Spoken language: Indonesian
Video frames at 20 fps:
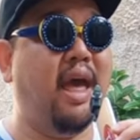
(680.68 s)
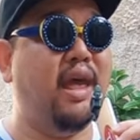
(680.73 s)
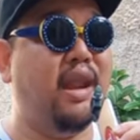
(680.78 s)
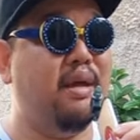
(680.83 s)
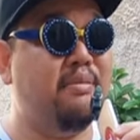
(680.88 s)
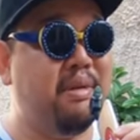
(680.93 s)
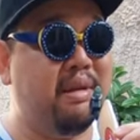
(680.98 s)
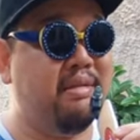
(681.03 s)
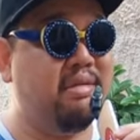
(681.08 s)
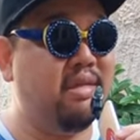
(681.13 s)

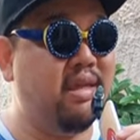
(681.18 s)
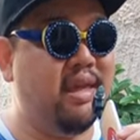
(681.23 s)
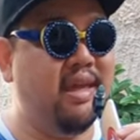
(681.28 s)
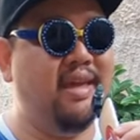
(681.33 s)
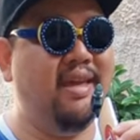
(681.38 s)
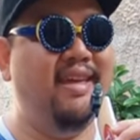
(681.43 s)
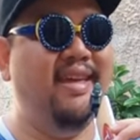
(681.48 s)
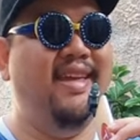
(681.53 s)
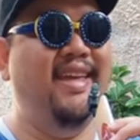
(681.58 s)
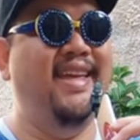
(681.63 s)
airnya bersih
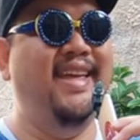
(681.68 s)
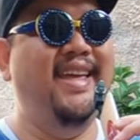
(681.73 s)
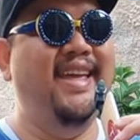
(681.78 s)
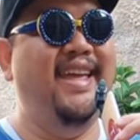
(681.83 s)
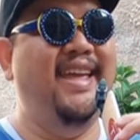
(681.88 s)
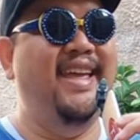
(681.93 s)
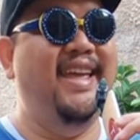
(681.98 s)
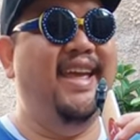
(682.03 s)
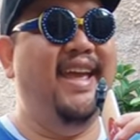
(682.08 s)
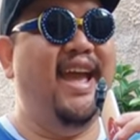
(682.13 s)

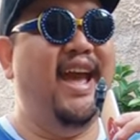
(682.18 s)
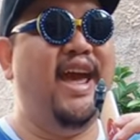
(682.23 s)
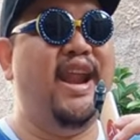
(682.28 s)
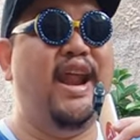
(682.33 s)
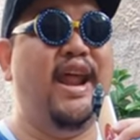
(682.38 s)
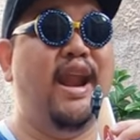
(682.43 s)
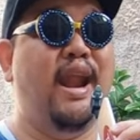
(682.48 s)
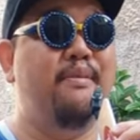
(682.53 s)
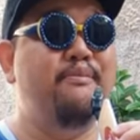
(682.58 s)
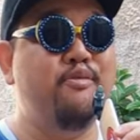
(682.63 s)

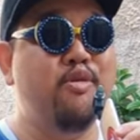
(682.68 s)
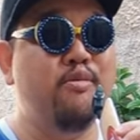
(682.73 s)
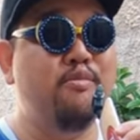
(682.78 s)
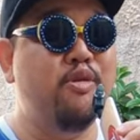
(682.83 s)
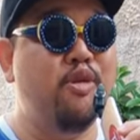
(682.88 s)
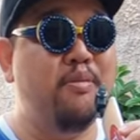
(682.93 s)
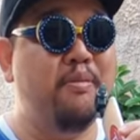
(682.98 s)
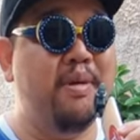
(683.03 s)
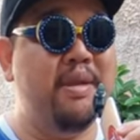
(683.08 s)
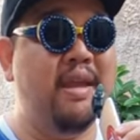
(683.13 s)
karena Lampung
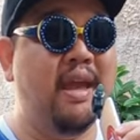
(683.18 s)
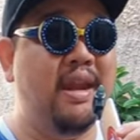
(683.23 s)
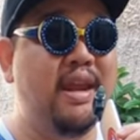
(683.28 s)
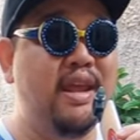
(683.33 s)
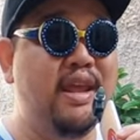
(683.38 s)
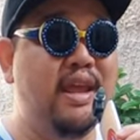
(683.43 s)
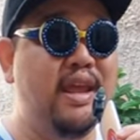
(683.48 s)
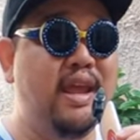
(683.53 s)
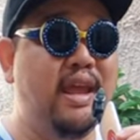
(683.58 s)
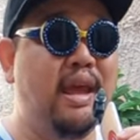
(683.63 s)
belum
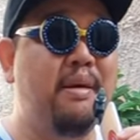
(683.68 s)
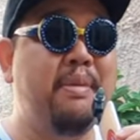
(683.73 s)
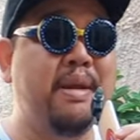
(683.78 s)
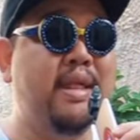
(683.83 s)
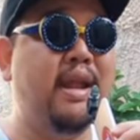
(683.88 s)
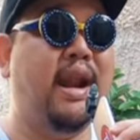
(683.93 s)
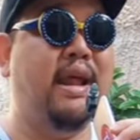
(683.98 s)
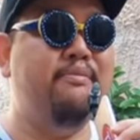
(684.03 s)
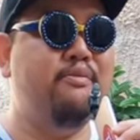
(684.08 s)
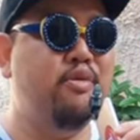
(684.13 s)
menjadi eh
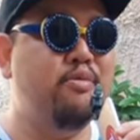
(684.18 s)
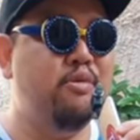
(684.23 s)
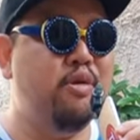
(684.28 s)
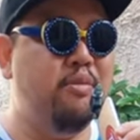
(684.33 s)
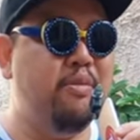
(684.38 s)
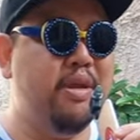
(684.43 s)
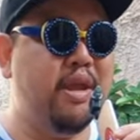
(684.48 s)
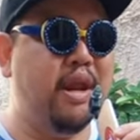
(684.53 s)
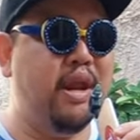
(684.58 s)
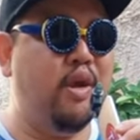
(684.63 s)
Bandar Lampung
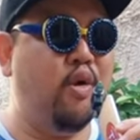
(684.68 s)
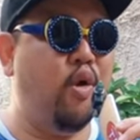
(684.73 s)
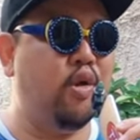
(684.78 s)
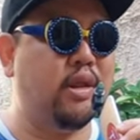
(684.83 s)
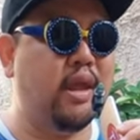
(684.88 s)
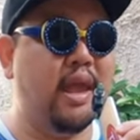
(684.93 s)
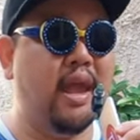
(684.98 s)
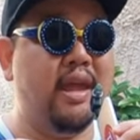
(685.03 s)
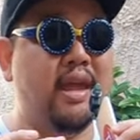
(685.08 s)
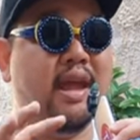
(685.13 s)
belum menjadi
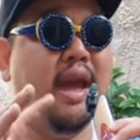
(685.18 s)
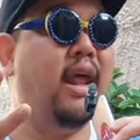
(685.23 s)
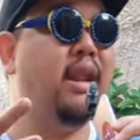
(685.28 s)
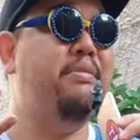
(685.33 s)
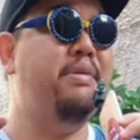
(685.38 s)
kota yang hingar